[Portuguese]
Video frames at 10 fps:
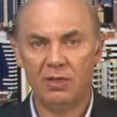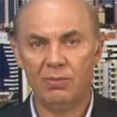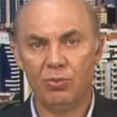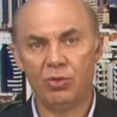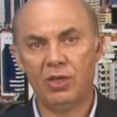
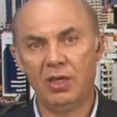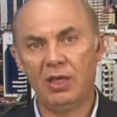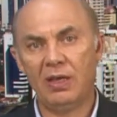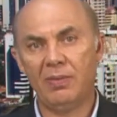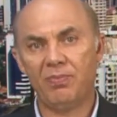
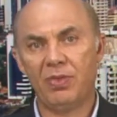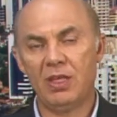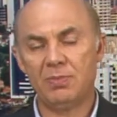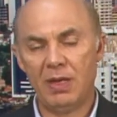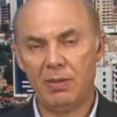porque
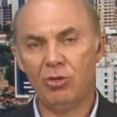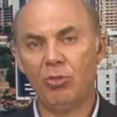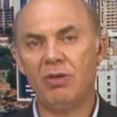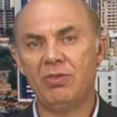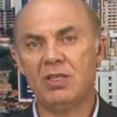experimentou
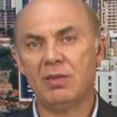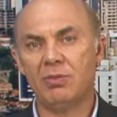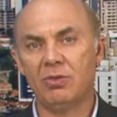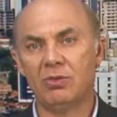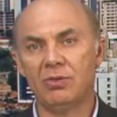uma vez,
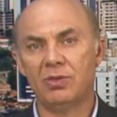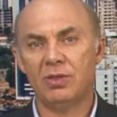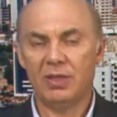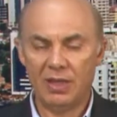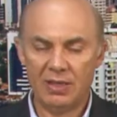amigo.
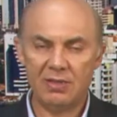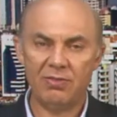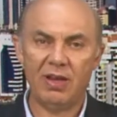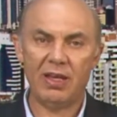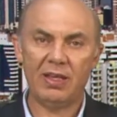Aí você
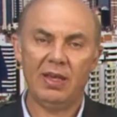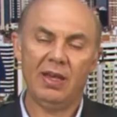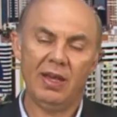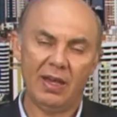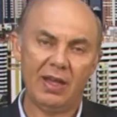vai.
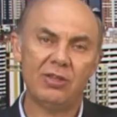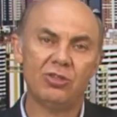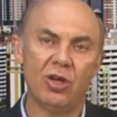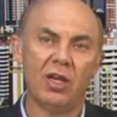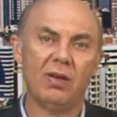É aquela
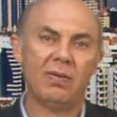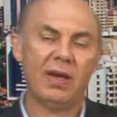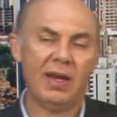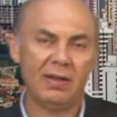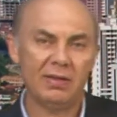história, né? O
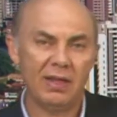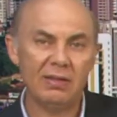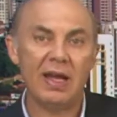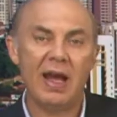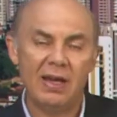cara até
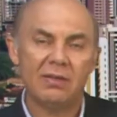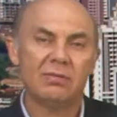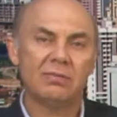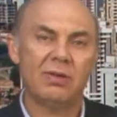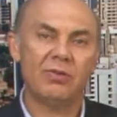dá
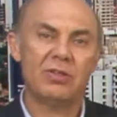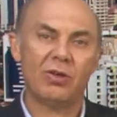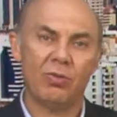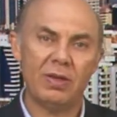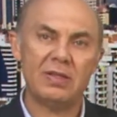para você
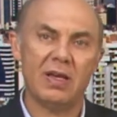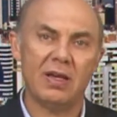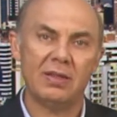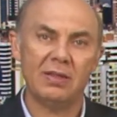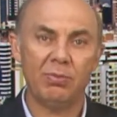
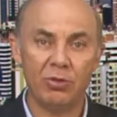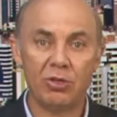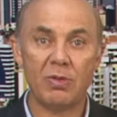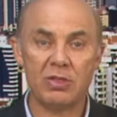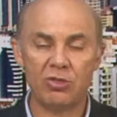começar, depois
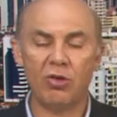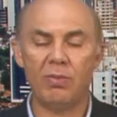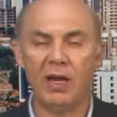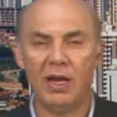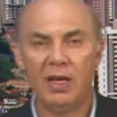começa a te
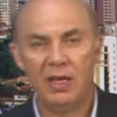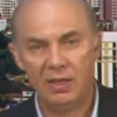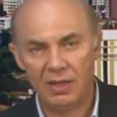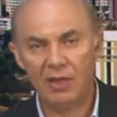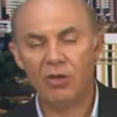cobrar.
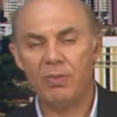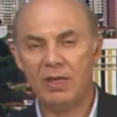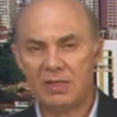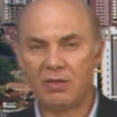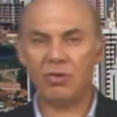E aí
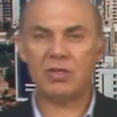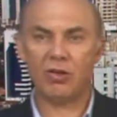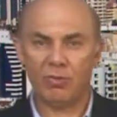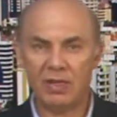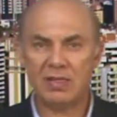começa a coisa,
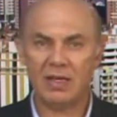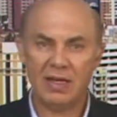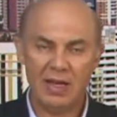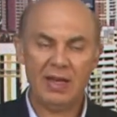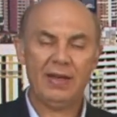começa,
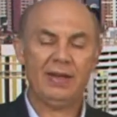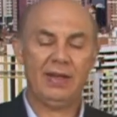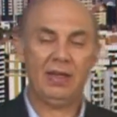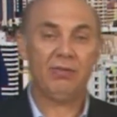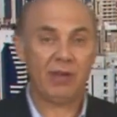
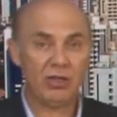né, ficar